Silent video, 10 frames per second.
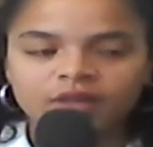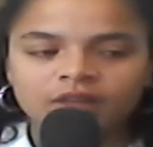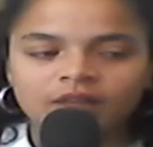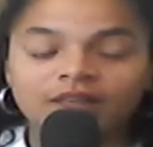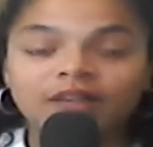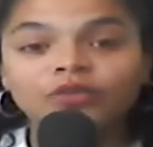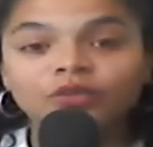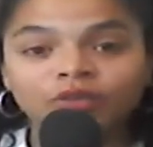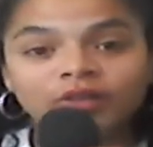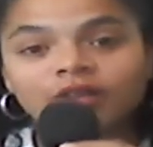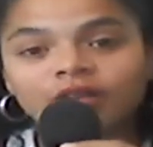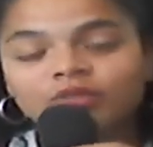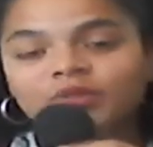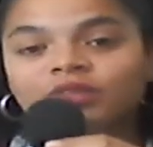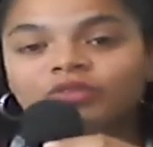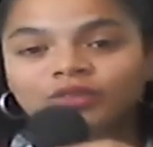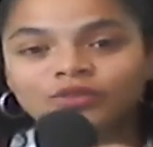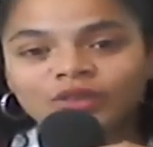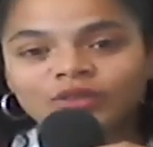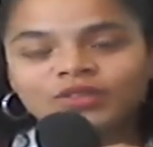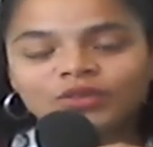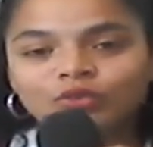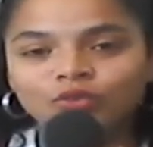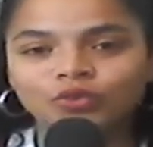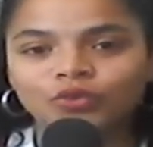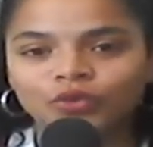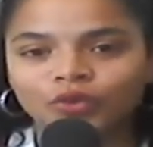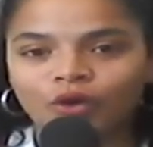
Et il y a deux ans d'ailleurs, je m'étais fracturé aussi le coude euh,